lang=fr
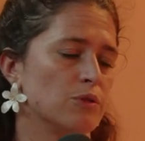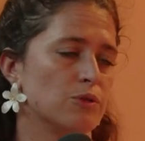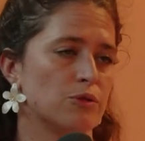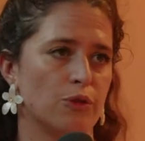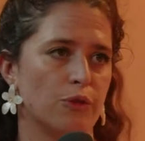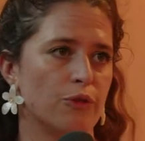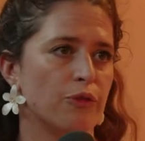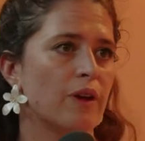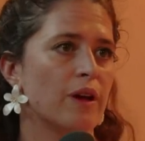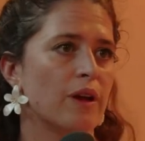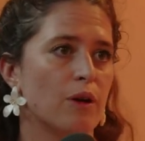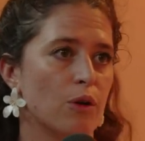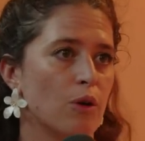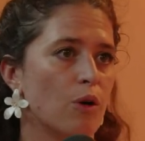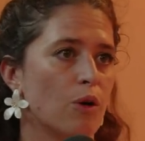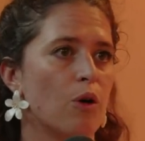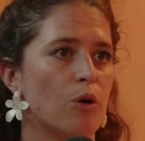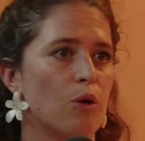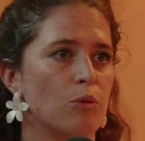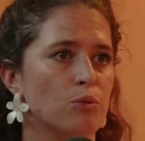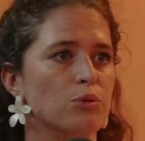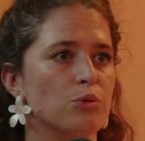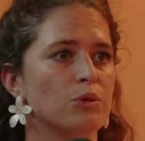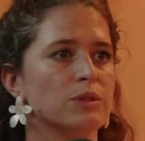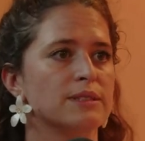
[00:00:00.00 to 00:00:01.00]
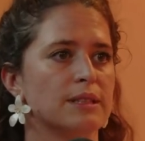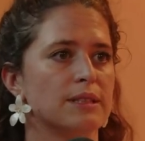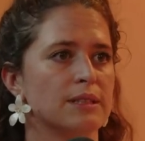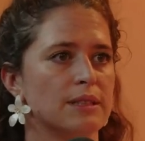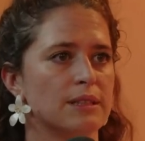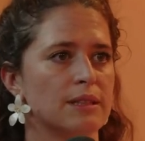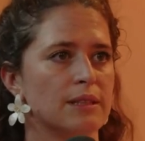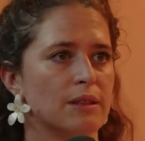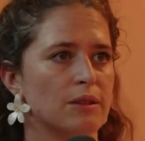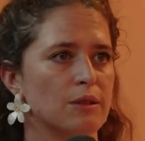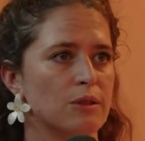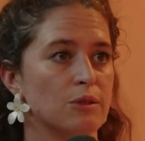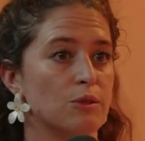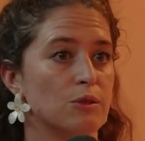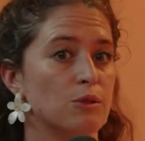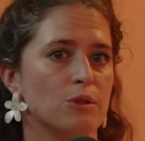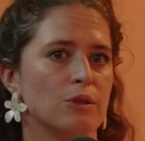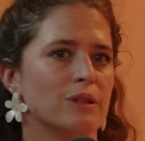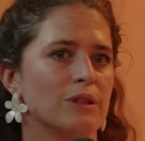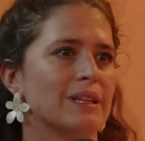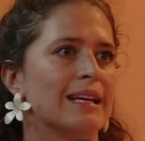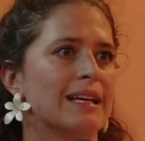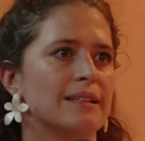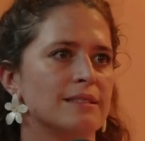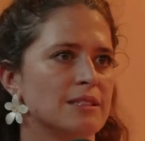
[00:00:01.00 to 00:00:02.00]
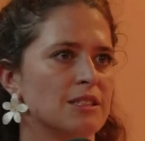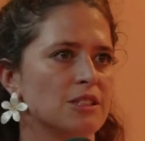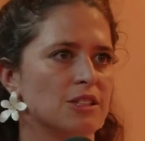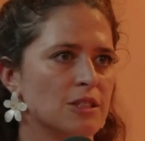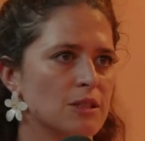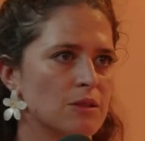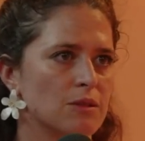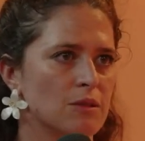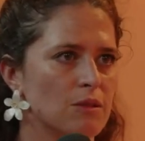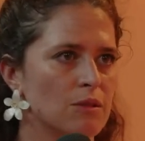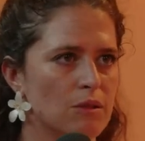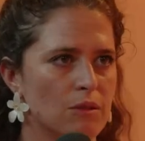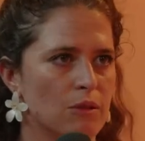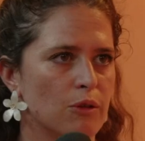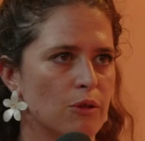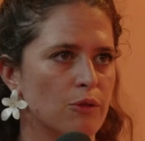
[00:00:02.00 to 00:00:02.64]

se faire rembourser euh, le cas échéant en